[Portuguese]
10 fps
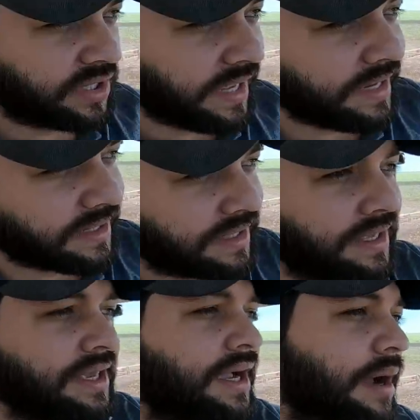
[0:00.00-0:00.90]
dele
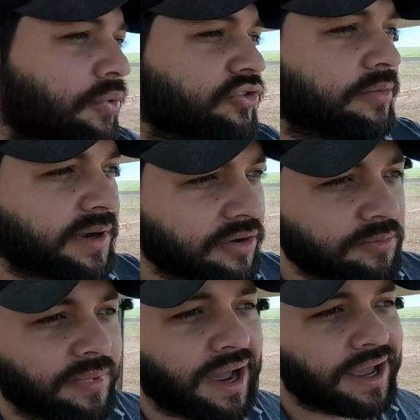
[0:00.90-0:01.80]
aqui acabou sobrando
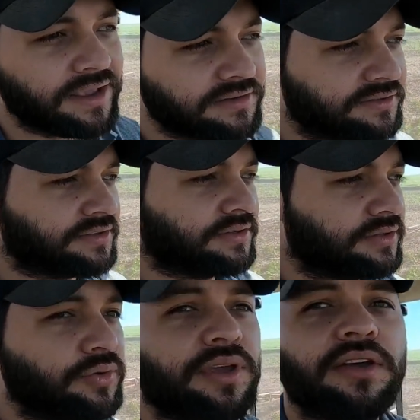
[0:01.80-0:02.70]
mais
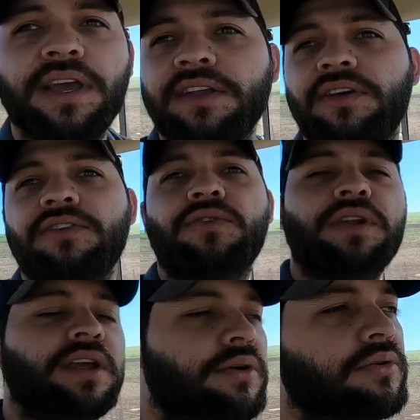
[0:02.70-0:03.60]
do que onde é que nós
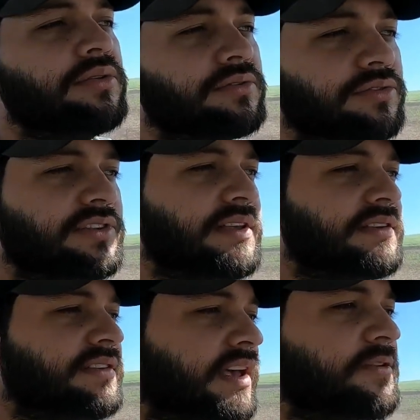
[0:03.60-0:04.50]
escolheu
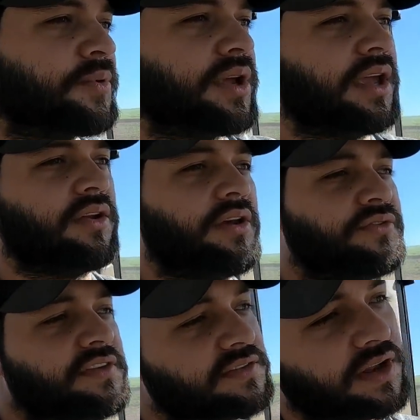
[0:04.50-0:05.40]
206, porque nós
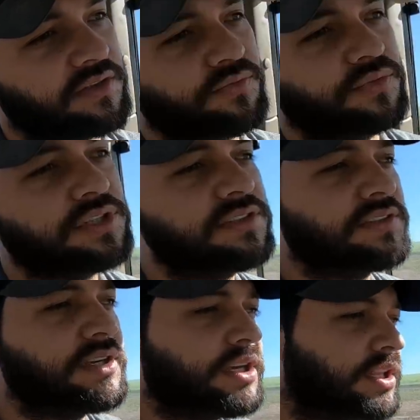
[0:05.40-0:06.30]
fez três de
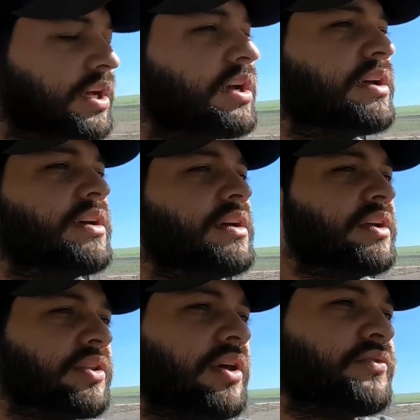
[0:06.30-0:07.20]
fungicida,
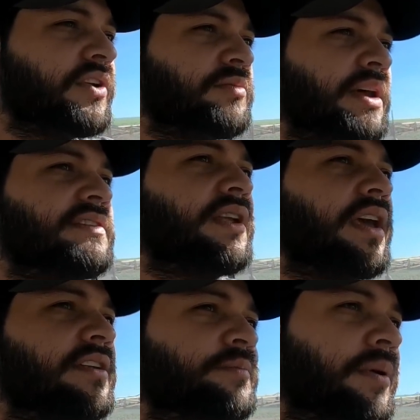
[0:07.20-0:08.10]
nós fez umas
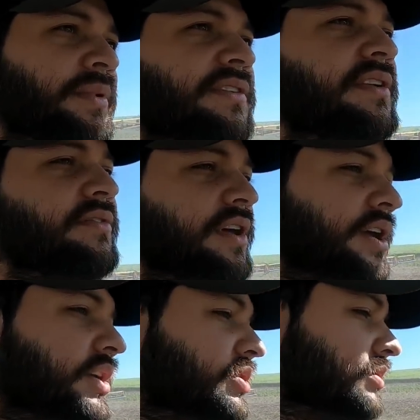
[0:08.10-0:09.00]
três para
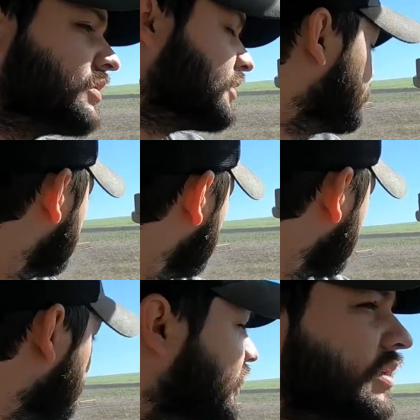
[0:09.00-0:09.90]
percevejo,
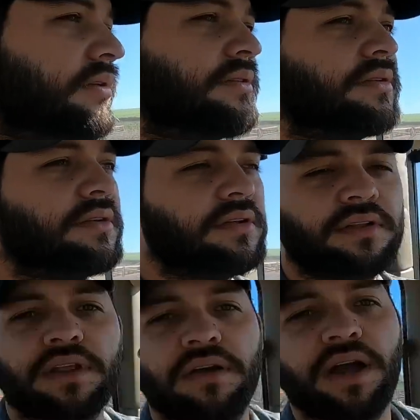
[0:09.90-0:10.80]
entendeu?
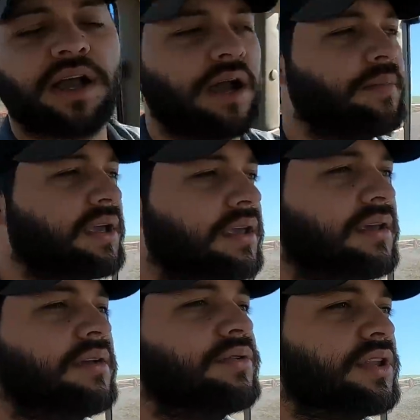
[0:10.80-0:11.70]
Então acaba
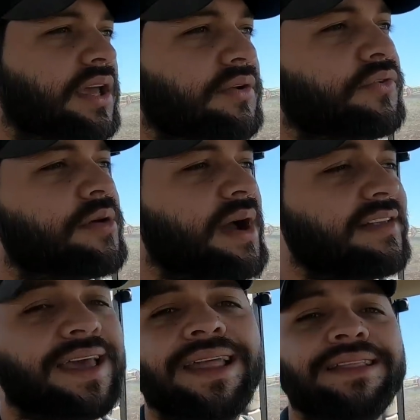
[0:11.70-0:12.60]
que o dele foi
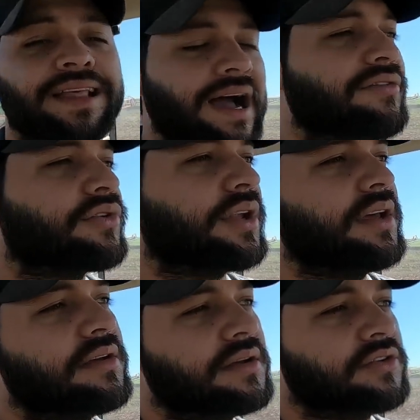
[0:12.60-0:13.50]
mais rentável,
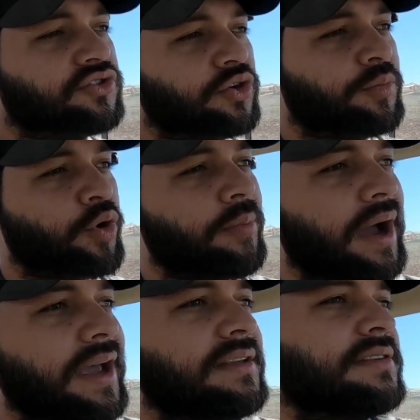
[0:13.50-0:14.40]
né? Sobrou
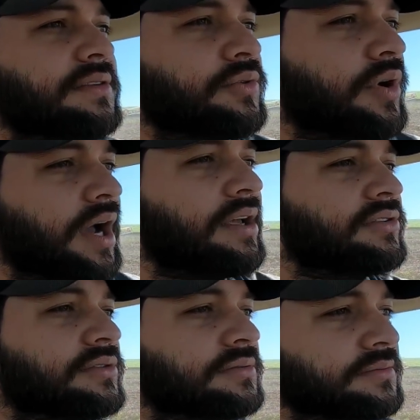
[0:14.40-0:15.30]
mais, no caso.